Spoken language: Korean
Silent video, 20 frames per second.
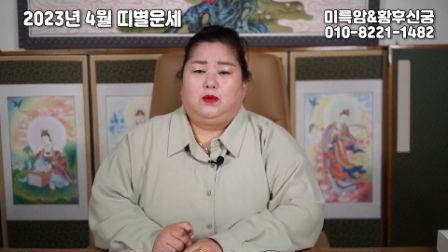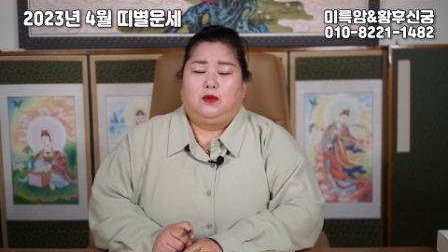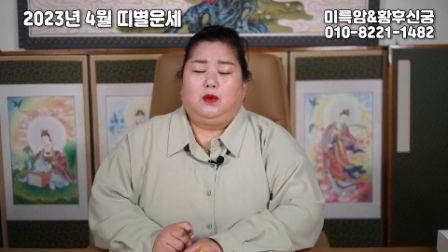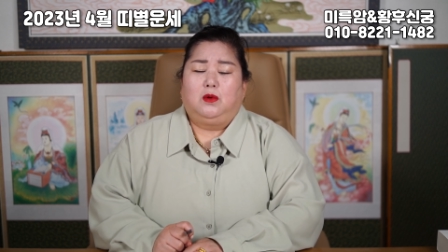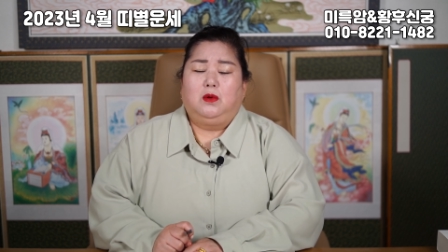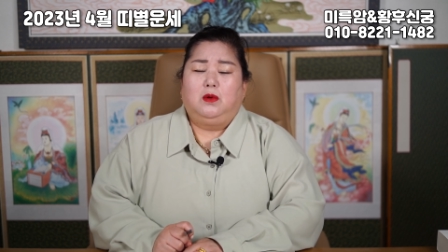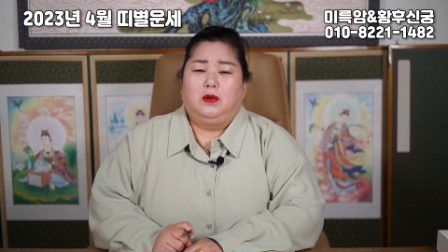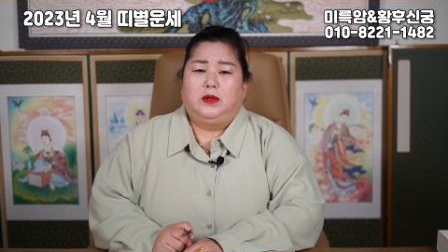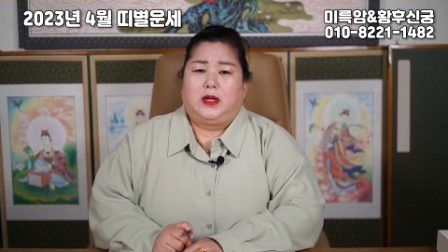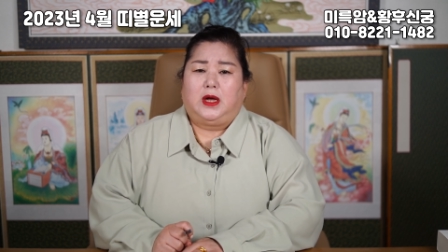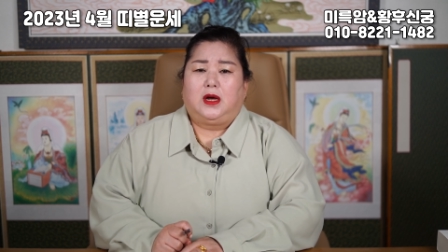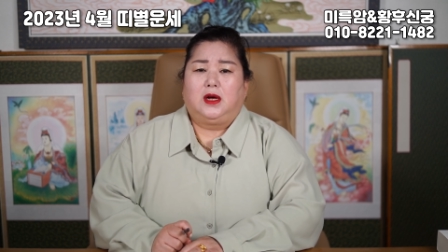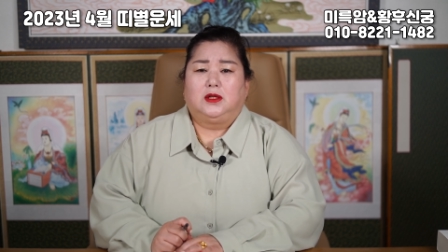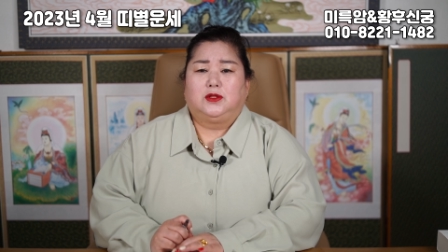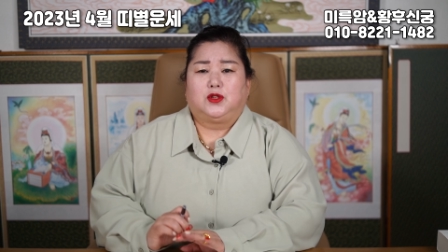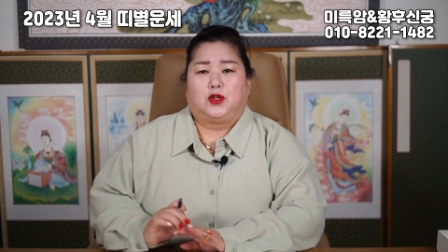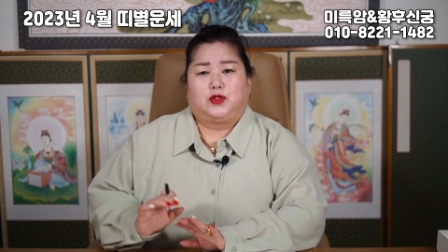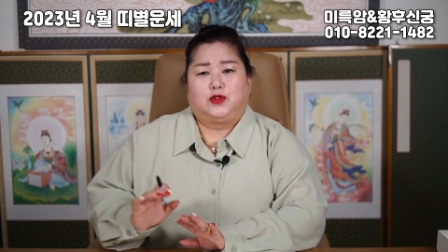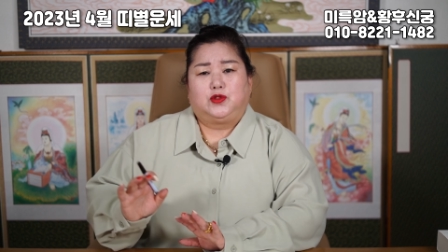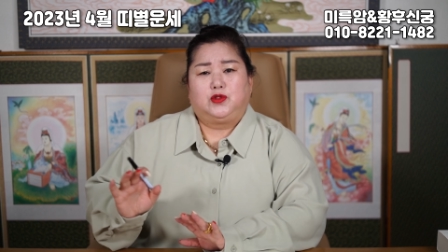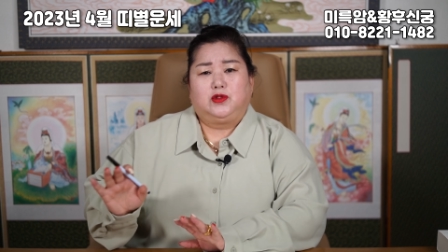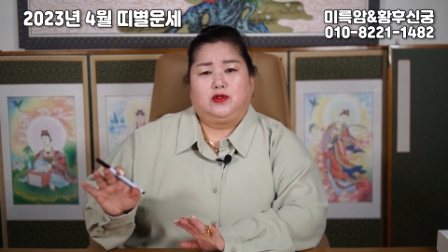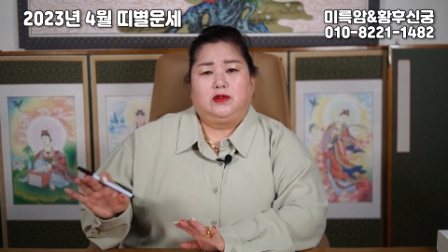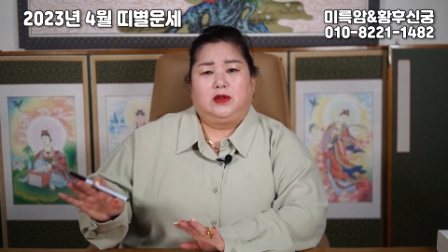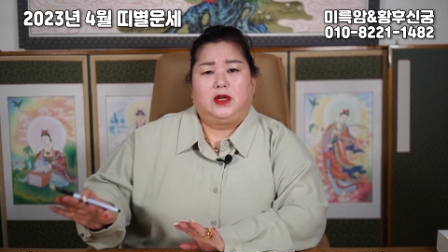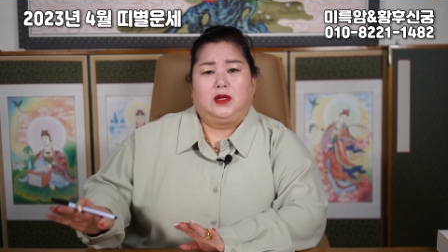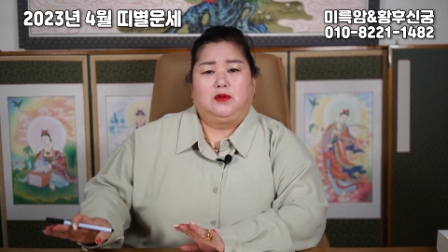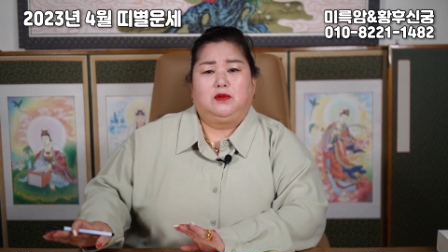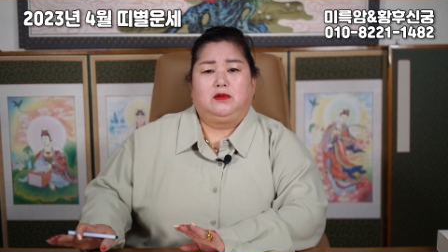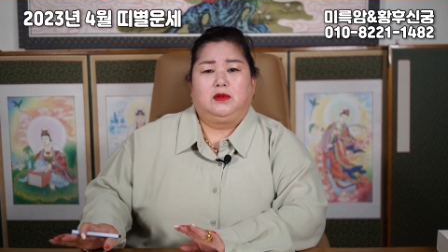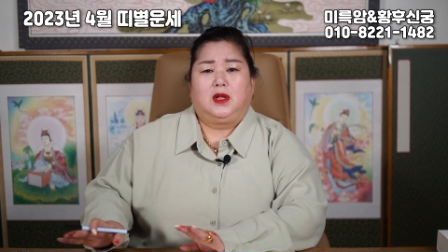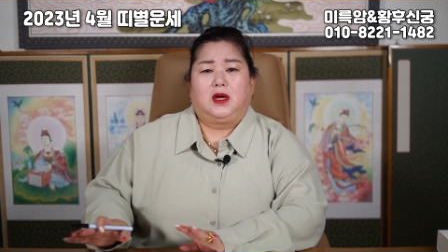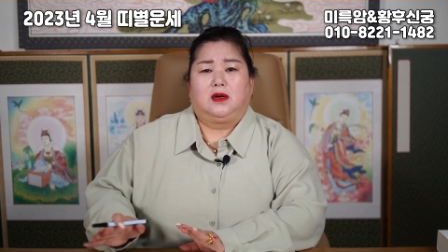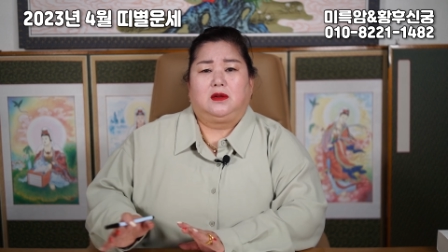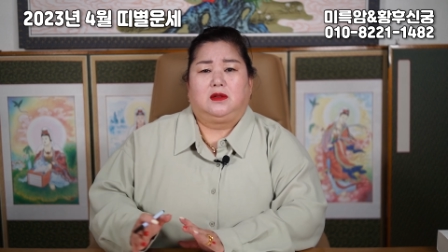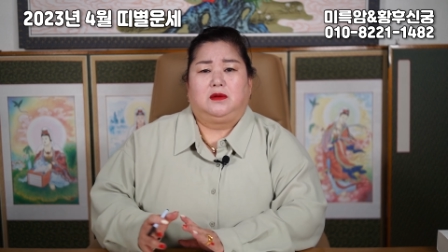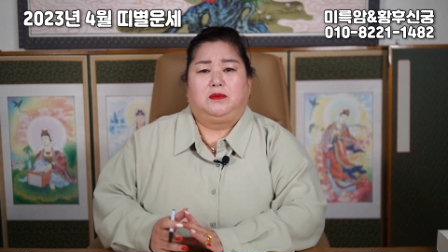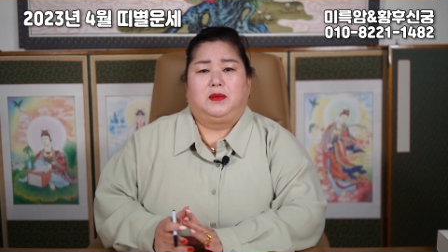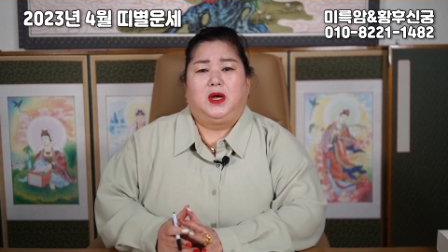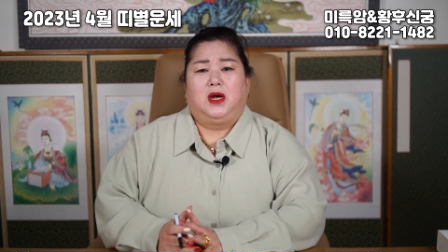또 내가 저축을 해놓는다
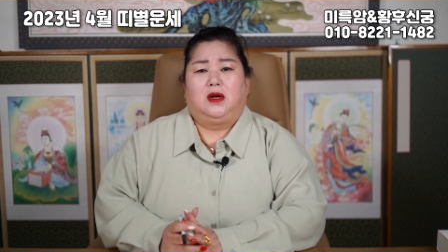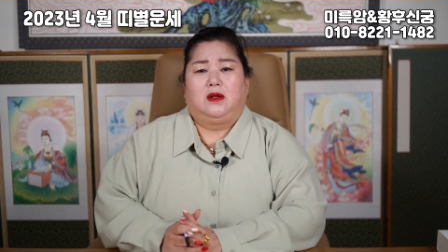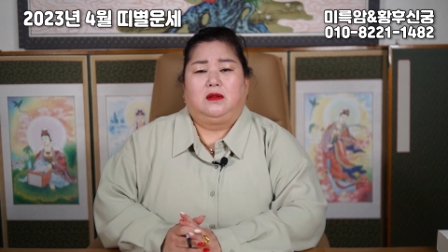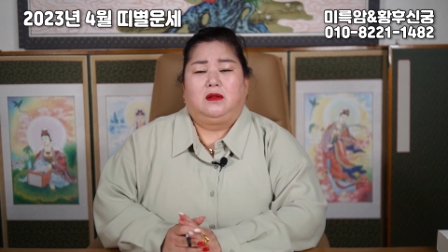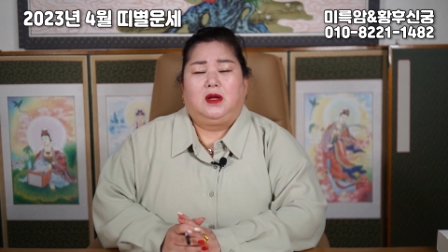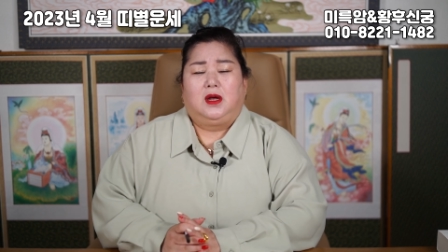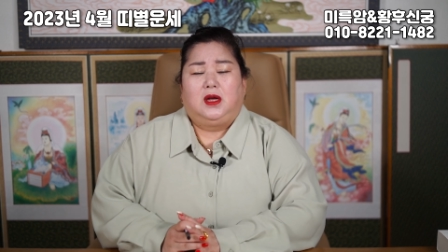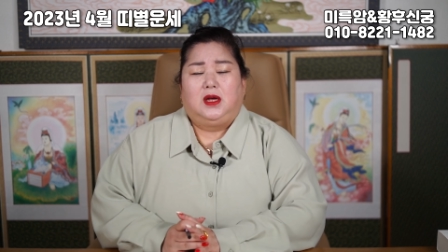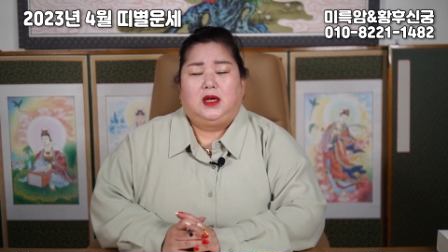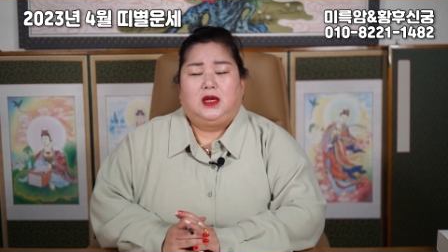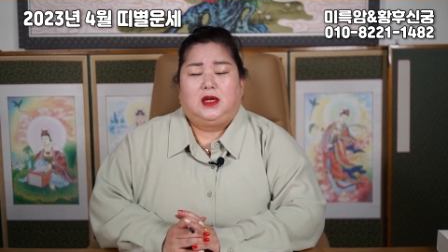그러면